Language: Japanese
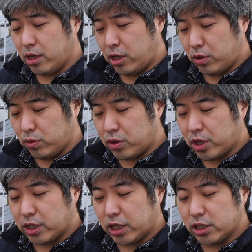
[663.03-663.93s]
であのそれ
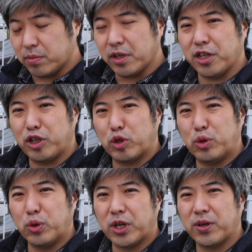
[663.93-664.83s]
が夏場になると
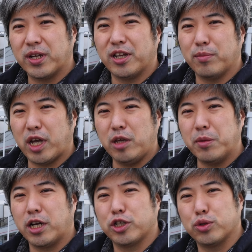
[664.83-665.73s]
どうなのかっていうのは、まあ、今
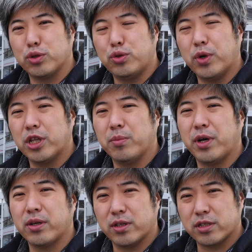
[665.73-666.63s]
からちょっと不安でも
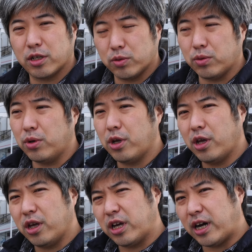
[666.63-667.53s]
あるんですけど
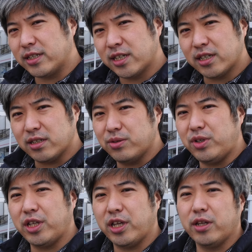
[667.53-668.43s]
風が吹
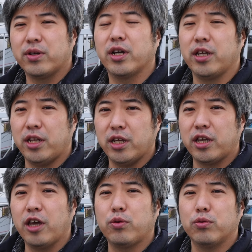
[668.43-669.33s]
いている限り
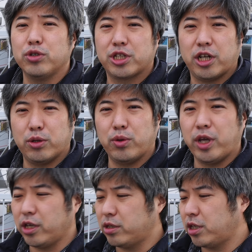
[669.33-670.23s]
結構しっかりと冷
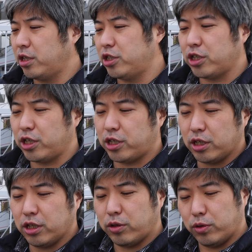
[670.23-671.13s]
却されるんじゃないか
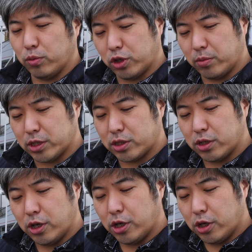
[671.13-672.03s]
なっていうふうに思ってます
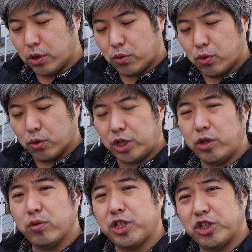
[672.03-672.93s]
こう
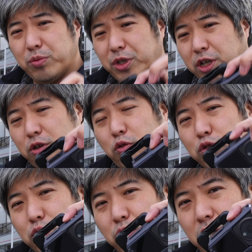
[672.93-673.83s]
ヒートシンクみたいな構
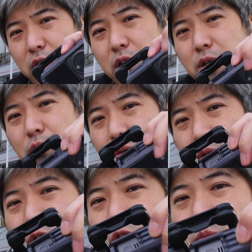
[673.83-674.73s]
造がこの
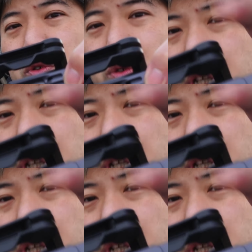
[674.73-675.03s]
スモール